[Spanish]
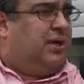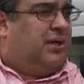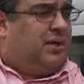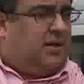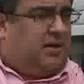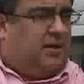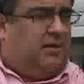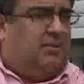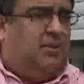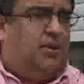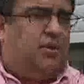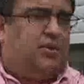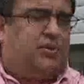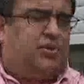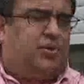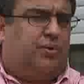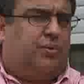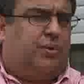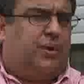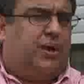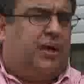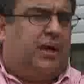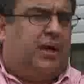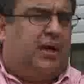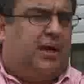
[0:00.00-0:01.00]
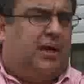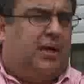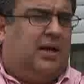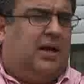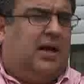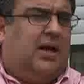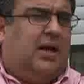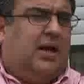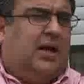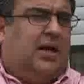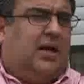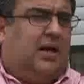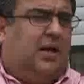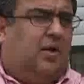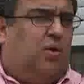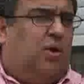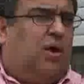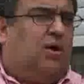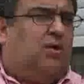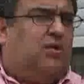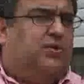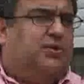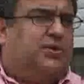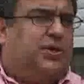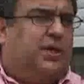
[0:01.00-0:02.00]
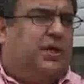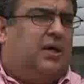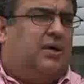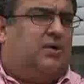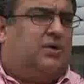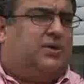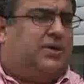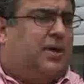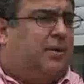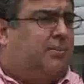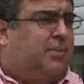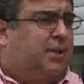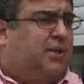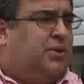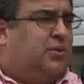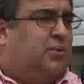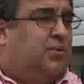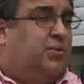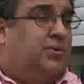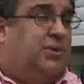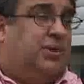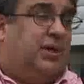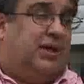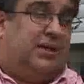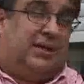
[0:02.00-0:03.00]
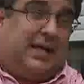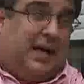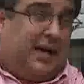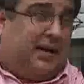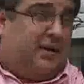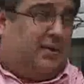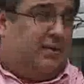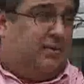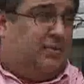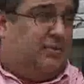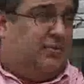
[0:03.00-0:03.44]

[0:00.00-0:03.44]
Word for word: que escribió sobre él, y lo ha considerado realmente un titán.